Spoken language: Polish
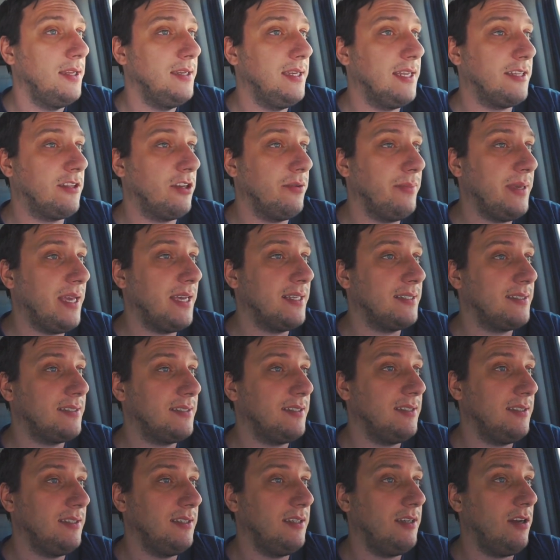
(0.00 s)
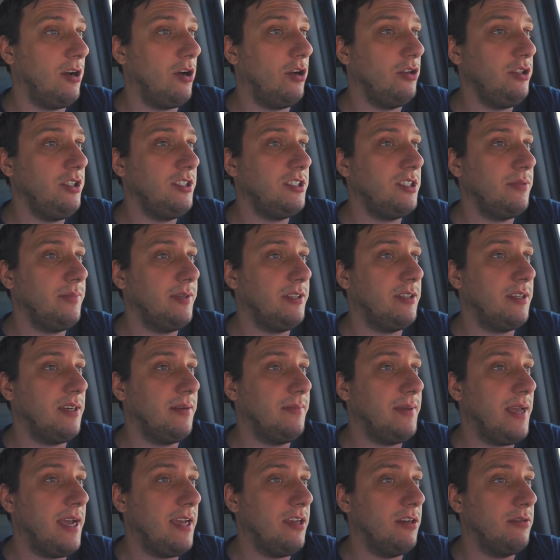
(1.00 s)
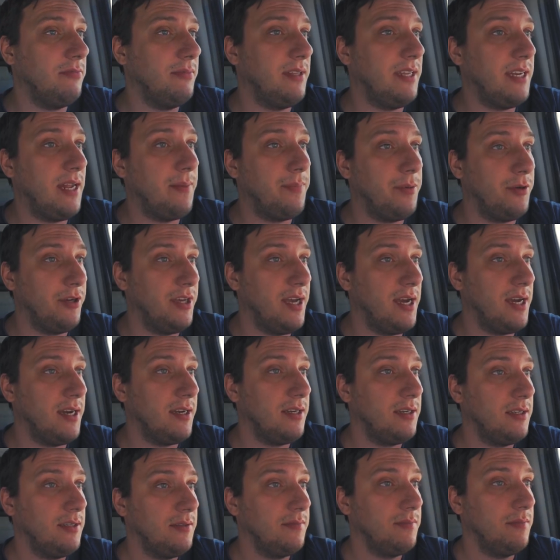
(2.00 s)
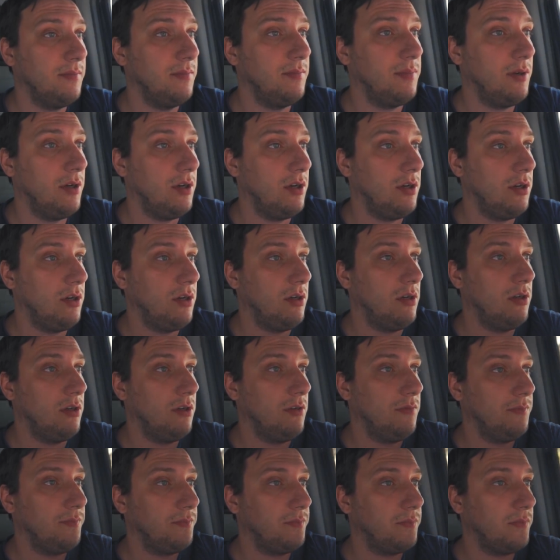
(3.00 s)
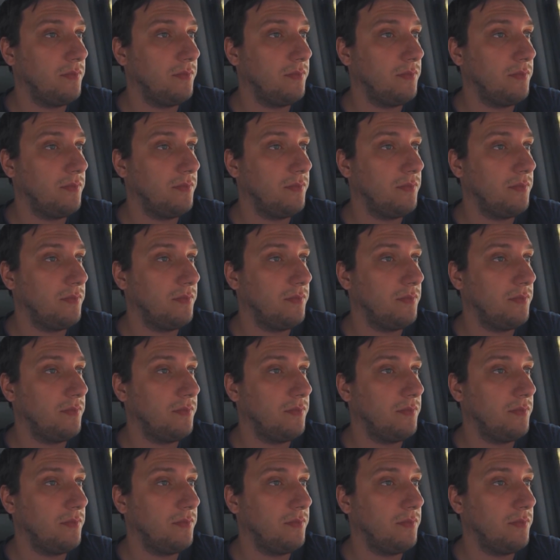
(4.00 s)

Natomiast y, oni sobie dorabiają na napojach, bo